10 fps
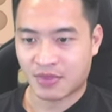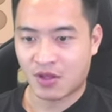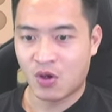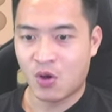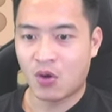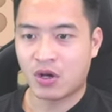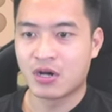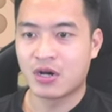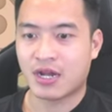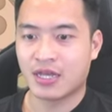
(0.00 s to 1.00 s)
Ngô
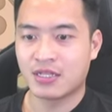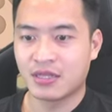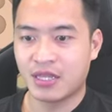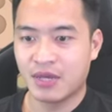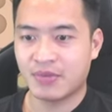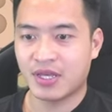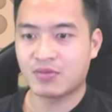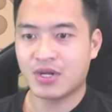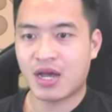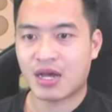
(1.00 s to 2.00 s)
Cương này, từ tím thì cũng
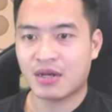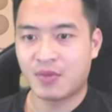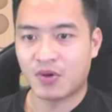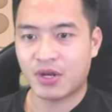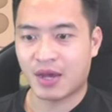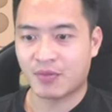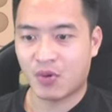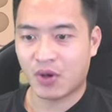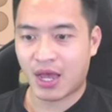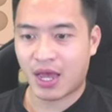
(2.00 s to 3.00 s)
được. Một điểm cũng
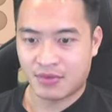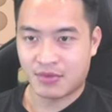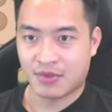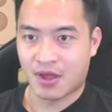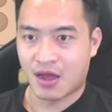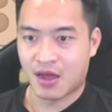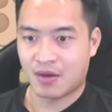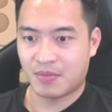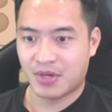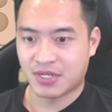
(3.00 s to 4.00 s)
ok. Đó,
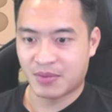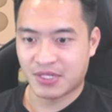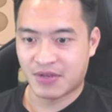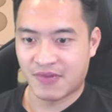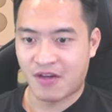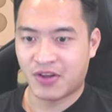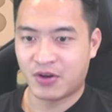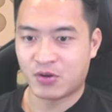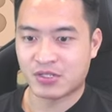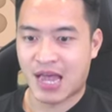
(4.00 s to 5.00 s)
bây giờ mình sẽ vào phần
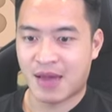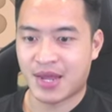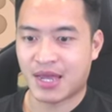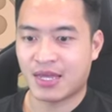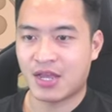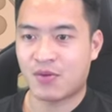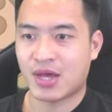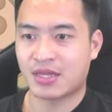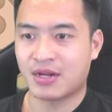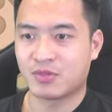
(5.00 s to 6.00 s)
đồ giám này. Kích hoạt
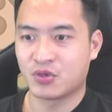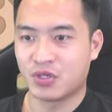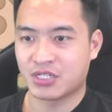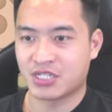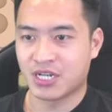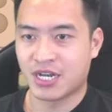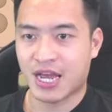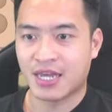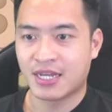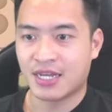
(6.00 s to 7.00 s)
thêm là một chút lực chiến này.
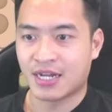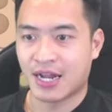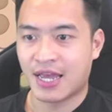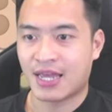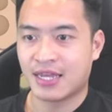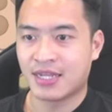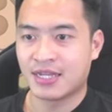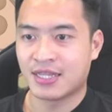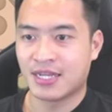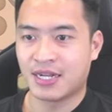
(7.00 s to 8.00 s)
Đây này.
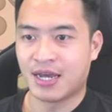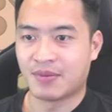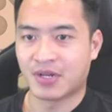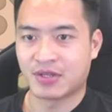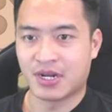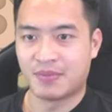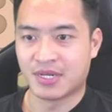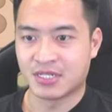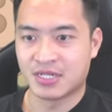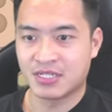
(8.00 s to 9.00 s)
Tích điểm để có thể là mở
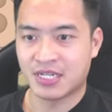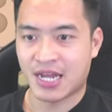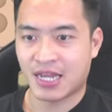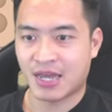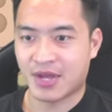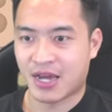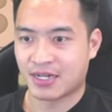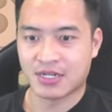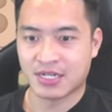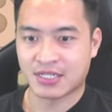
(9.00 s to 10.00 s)
dương trên này anh em nhé.
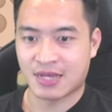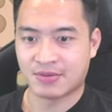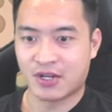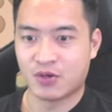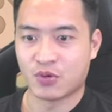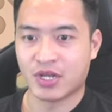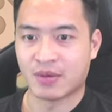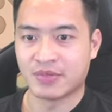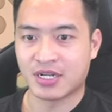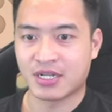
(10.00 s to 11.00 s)
Để xem ra là đủ điểm
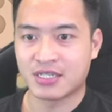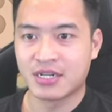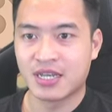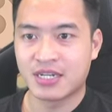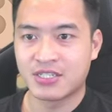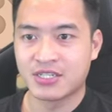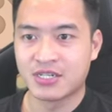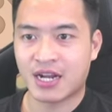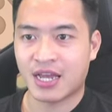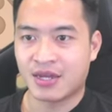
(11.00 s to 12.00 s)
nhận cái dương kia
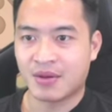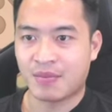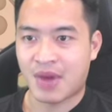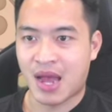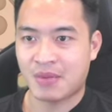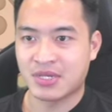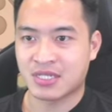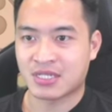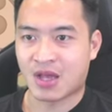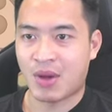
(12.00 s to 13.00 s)
chưa đây. ba mươi
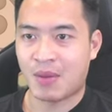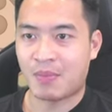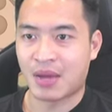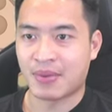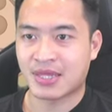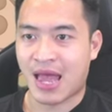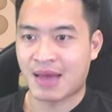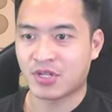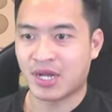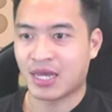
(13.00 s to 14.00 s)
sáu, ba mươi bảy, ba mươi tám
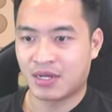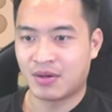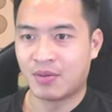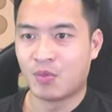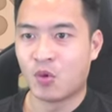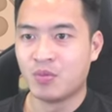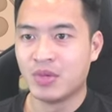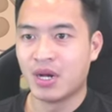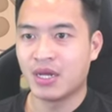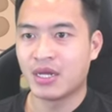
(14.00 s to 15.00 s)
rồi này. bốn
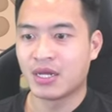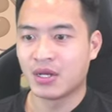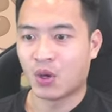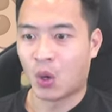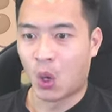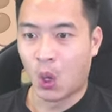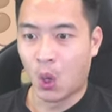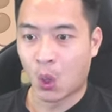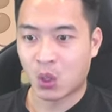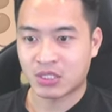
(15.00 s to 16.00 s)
mươi. Ồ,
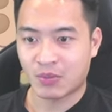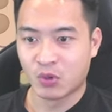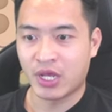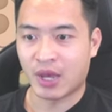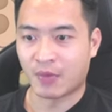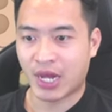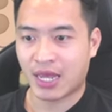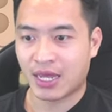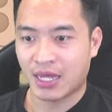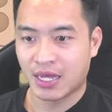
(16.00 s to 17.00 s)
sắp đủ điểm rồi này.
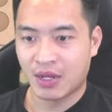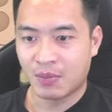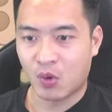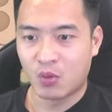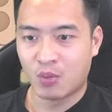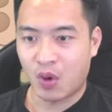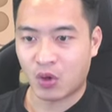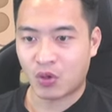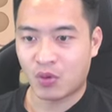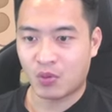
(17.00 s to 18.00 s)
bốn mươi mốt,
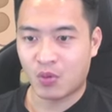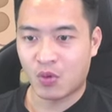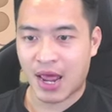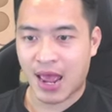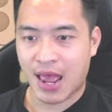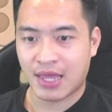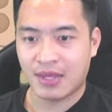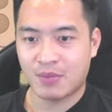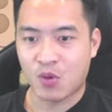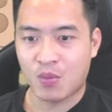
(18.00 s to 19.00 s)
hai,
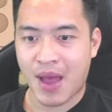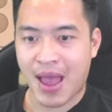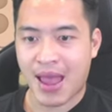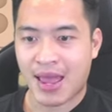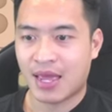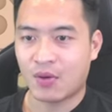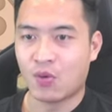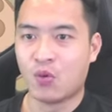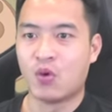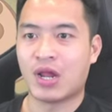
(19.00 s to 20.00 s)
bốn mươi ba.
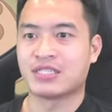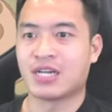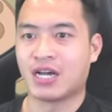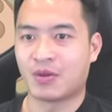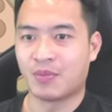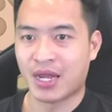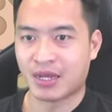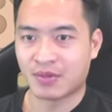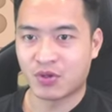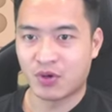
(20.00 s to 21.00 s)
U là trời, còn bảy
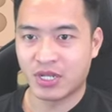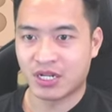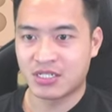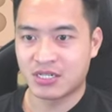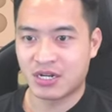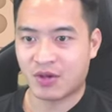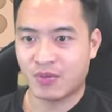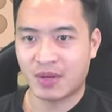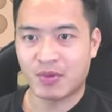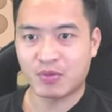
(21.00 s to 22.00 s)
điểm nữa thôi. Nhận cái dương này không
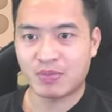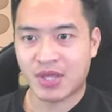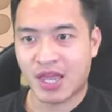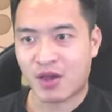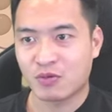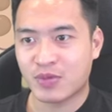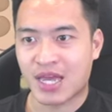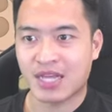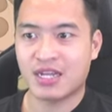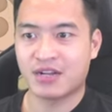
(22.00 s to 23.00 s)
biết là mốc tiếp theo chúng ta
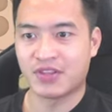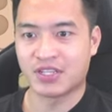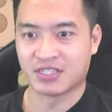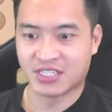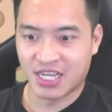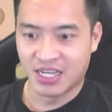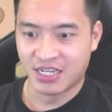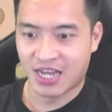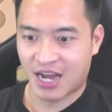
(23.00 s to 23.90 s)
lại nhận được phần thưởng gì nhỉ?